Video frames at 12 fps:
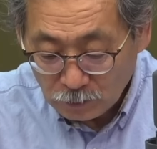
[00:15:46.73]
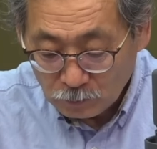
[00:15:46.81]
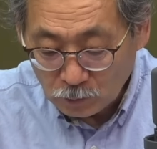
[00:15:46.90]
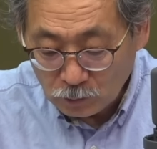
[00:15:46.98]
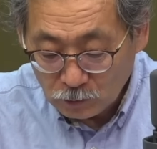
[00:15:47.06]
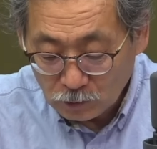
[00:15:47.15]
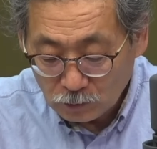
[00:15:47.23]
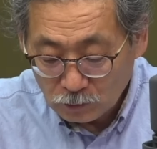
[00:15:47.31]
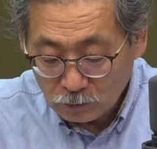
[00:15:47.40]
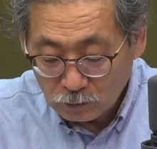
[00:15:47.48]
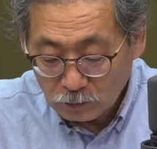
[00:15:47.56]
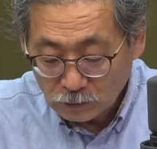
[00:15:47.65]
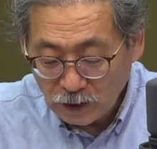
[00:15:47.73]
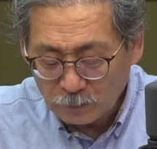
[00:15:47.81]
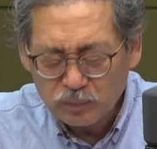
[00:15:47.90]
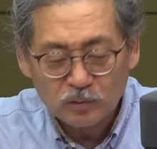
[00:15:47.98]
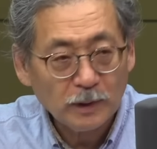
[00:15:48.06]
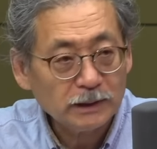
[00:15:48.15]
뭐
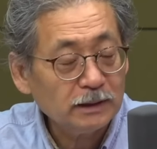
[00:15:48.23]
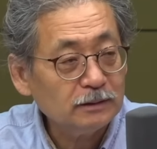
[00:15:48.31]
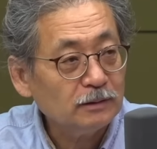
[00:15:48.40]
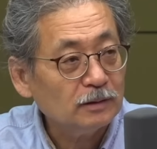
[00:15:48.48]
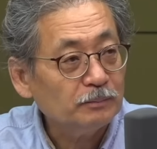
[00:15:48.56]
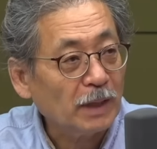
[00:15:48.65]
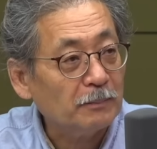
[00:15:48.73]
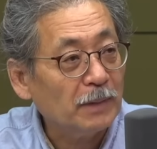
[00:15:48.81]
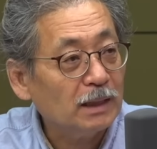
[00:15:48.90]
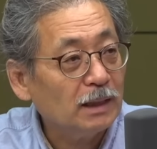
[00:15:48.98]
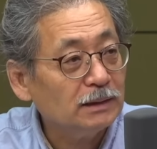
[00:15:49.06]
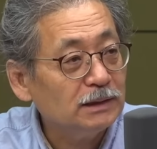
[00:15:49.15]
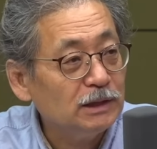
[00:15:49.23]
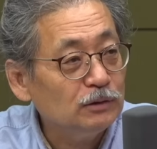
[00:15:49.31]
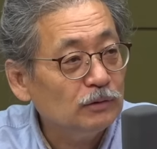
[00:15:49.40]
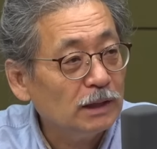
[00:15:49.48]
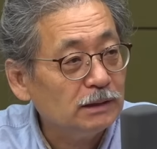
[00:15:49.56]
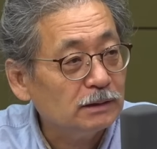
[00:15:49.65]
상품화되는 건 백만 가지
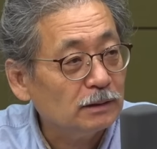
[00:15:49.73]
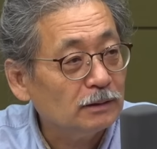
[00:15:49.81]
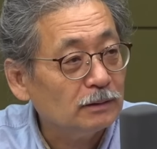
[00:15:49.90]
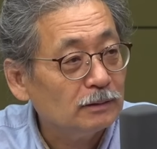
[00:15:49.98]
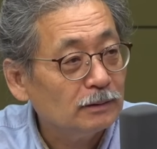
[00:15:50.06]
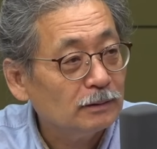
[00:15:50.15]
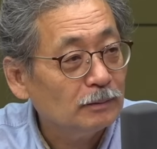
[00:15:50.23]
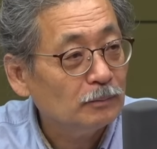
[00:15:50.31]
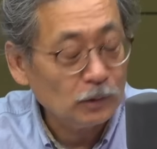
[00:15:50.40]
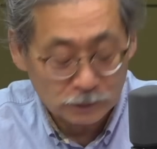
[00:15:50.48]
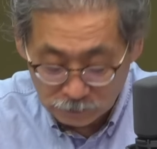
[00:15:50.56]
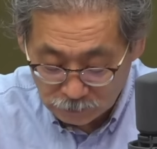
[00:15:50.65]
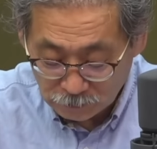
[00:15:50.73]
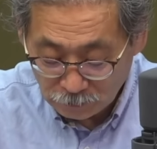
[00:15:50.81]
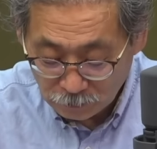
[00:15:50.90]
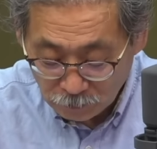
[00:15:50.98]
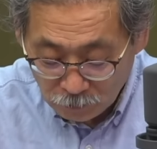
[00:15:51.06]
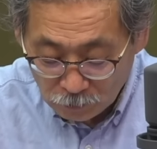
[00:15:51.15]
이유가 있어요. 네, 네. 뭐든지
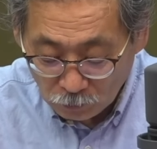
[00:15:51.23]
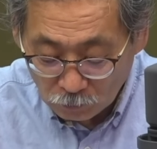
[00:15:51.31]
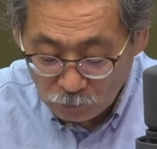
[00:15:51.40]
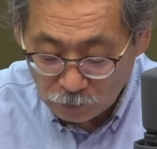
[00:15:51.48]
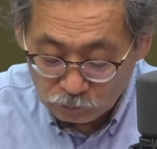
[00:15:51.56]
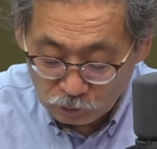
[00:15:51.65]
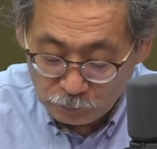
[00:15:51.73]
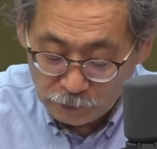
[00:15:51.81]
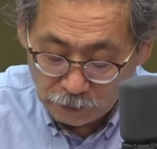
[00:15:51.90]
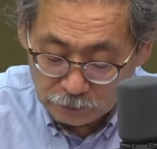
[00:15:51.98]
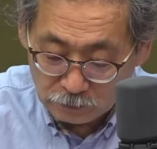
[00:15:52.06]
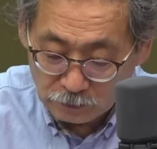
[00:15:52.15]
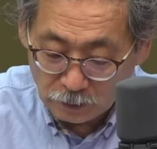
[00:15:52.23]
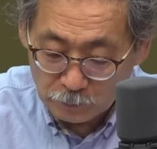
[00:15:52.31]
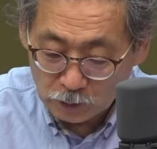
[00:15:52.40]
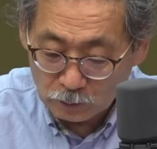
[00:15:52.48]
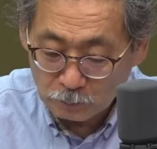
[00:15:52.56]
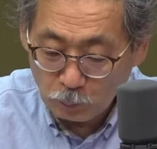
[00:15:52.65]
네. 영광 굴비가 있는가
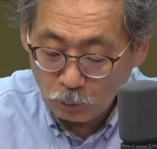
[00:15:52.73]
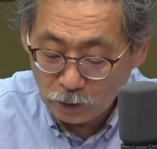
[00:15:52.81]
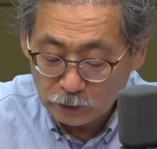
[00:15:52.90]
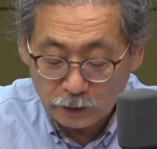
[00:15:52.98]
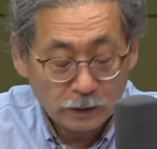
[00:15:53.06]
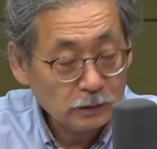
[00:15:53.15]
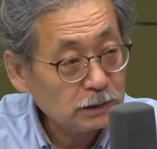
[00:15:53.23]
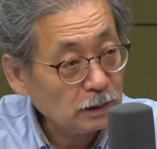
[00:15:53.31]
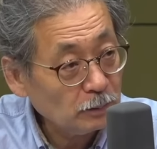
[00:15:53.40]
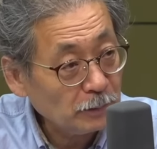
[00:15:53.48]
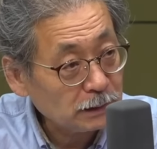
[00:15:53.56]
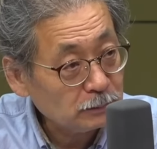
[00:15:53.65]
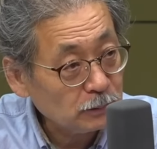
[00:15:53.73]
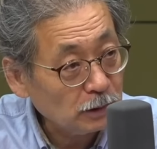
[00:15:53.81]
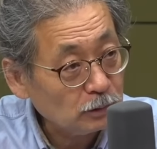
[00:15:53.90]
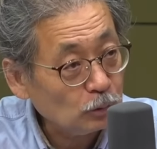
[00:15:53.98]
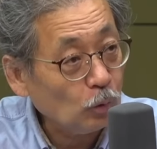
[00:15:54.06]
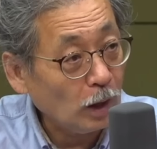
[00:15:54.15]
하면 포항에 지난번
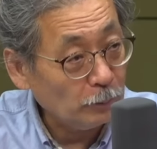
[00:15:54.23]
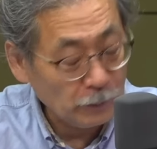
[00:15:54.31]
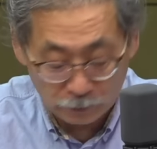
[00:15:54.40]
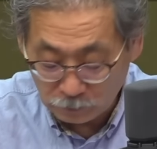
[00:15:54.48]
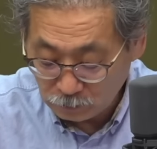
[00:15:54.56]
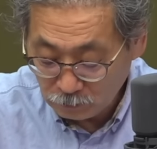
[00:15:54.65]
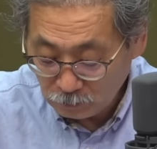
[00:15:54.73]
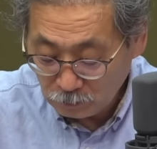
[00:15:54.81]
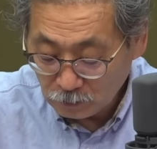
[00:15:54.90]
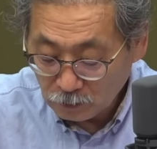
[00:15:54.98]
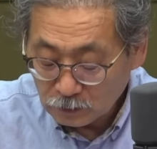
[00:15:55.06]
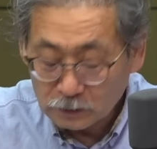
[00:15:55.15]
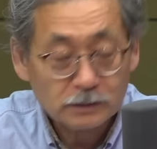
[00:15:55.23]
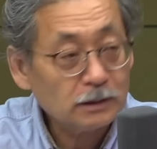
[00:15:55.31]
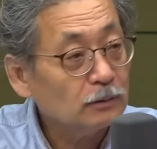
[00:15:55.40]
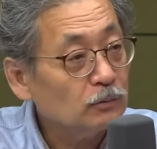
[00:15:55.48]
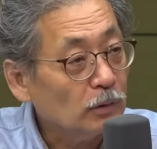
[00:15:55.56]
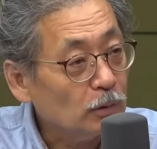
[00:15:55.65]
말씀드렸던 과메기, 음.
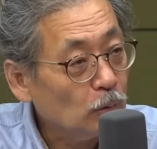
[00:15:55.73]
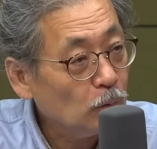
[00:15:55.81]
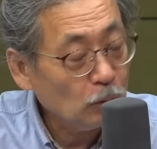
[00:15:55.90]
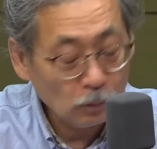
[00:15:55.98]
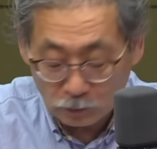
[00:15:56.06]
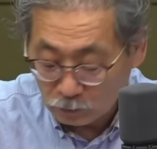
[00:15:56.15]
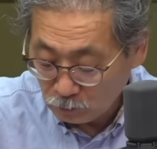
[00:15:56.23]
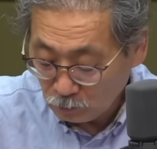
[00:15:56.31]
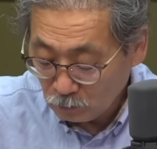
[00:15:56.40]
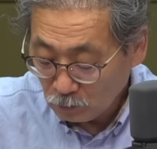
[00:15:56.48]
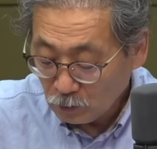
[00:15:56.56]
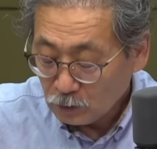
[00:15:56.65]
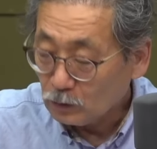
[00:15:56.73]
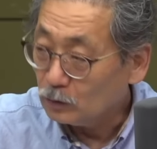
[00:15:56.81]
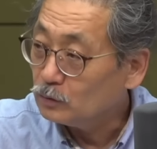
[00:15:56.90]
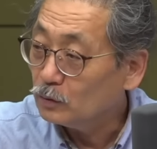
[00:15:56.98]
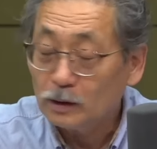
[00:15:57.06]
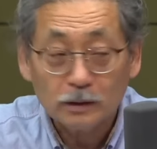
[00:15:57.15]
흑산도에는 홍어, 음.
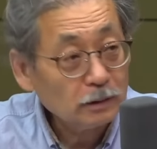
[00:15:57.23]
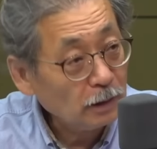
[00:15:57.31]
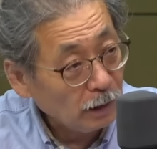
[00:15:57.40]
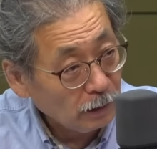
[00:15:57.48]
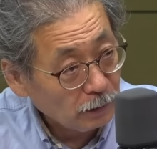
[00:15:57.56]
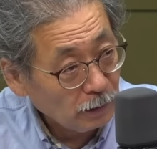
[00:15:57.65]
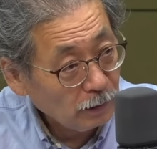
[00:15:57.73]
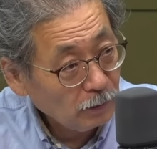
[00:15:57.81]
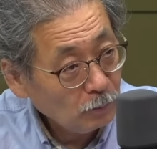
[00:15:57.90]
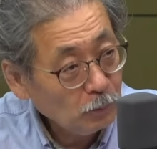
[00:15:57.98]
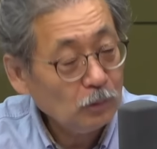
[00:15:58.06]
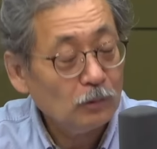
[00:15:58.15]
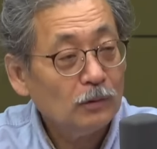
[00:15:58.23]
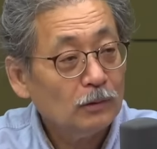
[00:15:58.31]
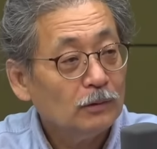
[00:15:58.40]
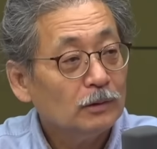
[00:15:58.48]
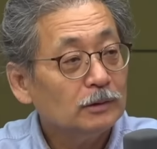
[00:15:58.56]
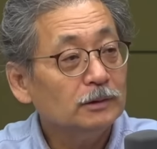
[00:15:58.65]
영덕에는 대게. 대게. 뭐,
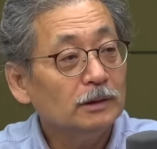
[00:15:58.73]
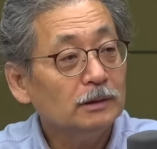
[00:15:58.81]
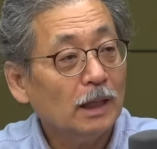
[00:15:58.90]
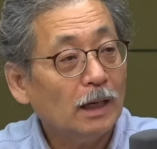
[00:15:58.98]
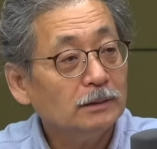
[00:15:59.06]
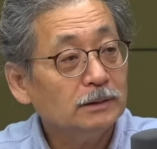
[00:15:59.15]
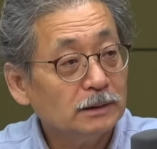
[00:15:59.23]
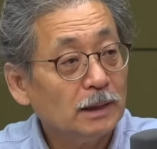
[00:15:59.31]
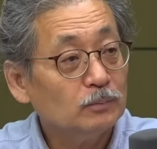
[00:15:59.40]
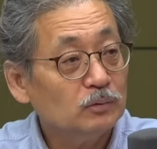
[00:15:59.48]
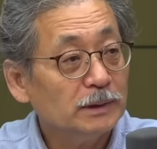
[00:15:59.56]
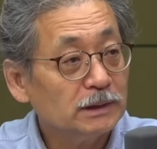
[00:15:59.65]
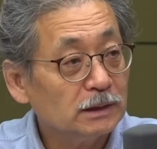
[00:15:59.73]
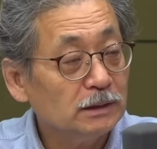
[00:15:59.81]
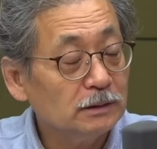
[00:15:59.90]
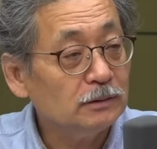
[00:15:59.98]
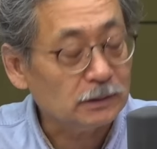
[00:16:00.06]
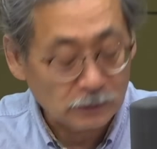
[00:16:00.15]
네. 그들이 다 이제
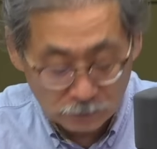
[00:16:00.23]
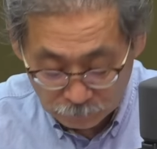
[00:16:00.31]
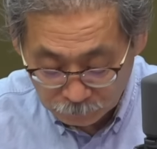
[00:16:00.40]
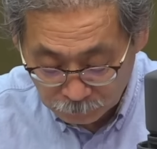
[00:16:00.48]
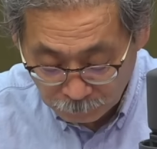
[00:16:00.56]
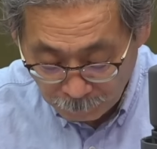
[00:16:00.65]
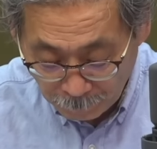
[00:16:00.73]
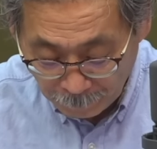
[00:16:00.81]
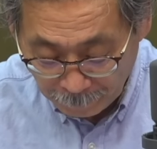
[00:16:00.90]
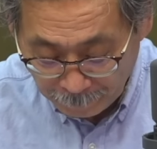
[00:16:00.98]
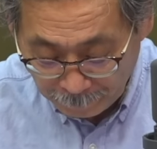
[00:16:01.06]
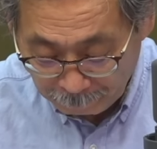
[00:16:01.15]
상품화시키는 거죠. 아, 음. 그렇죠.